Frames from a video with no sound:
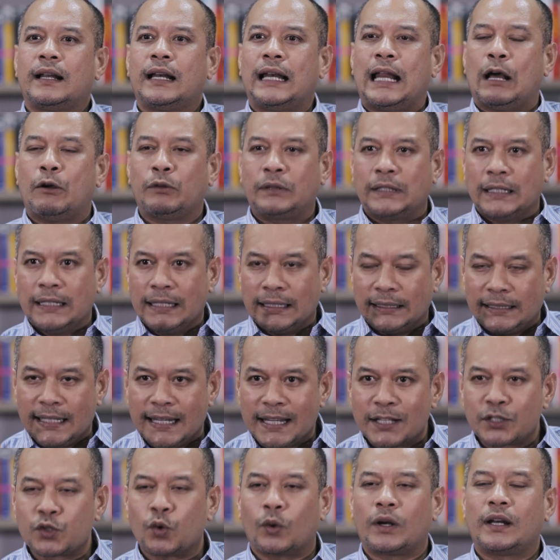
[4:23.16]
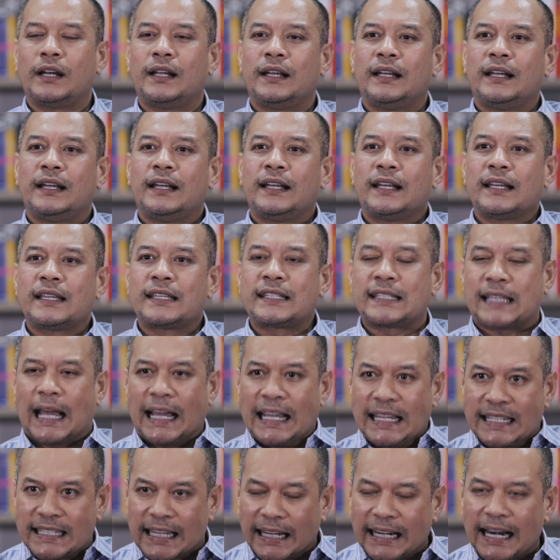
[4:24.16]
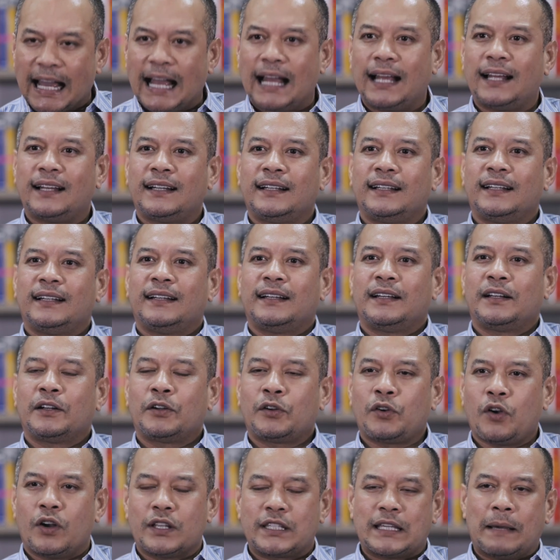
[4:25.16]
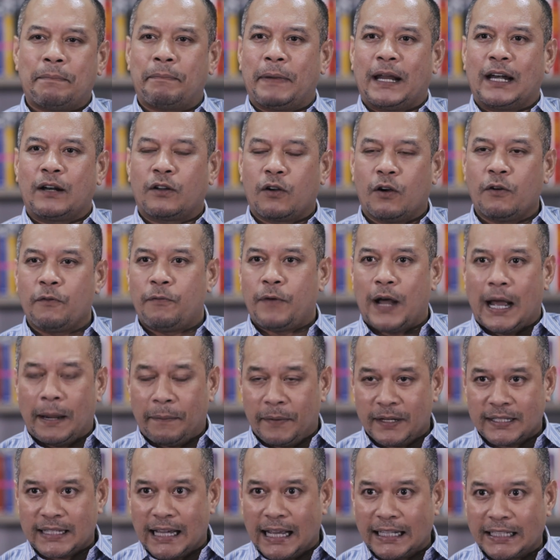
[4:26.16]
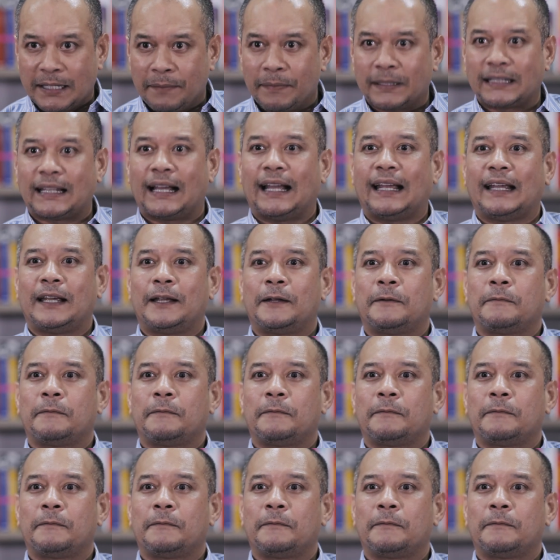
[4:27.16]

แล้วถึงที่สุดชัยชนะก็จะเป็นของฝ่ายประชาธิปไตย